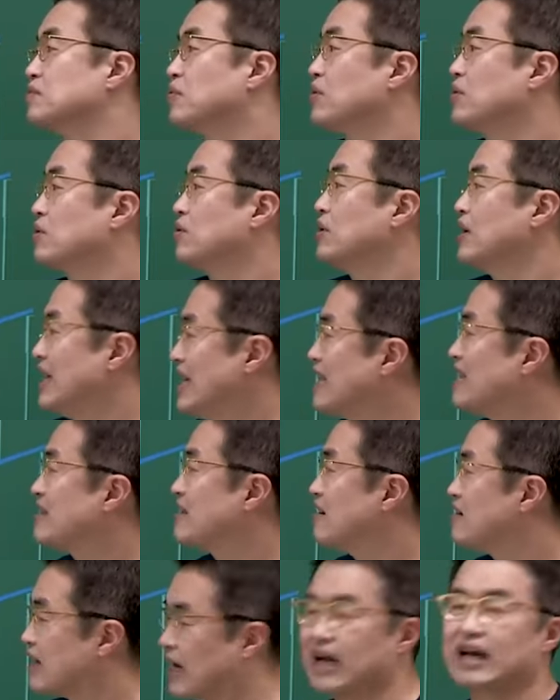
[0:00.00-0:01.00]
보이고
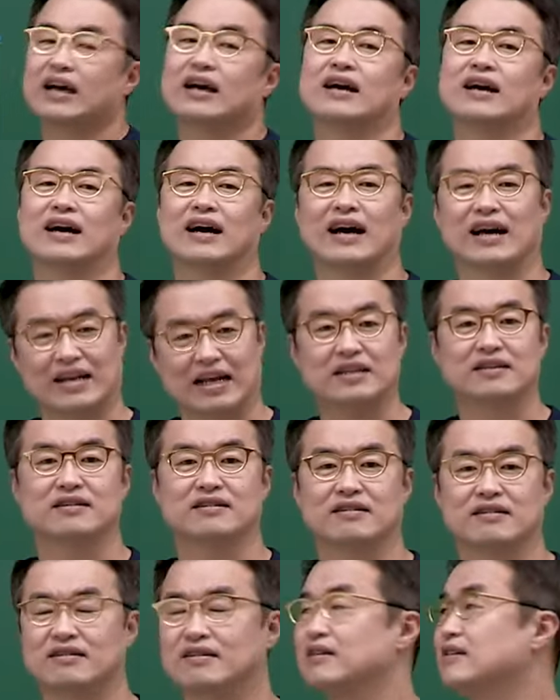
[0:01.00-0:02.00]
있더라라는
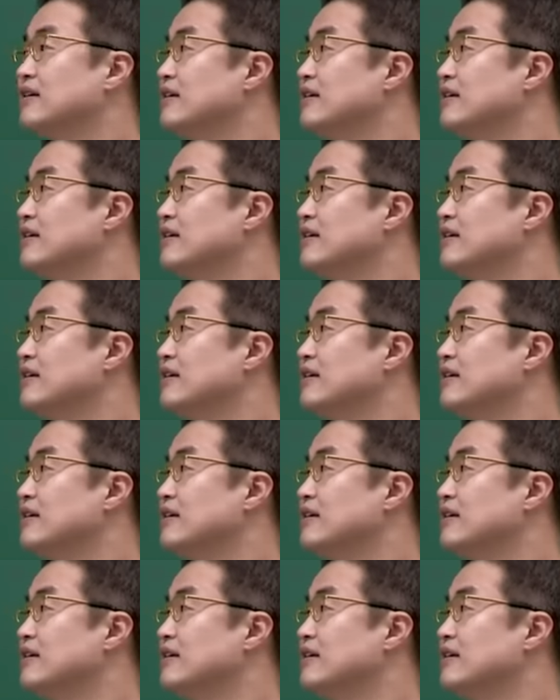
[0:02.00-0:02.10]
거.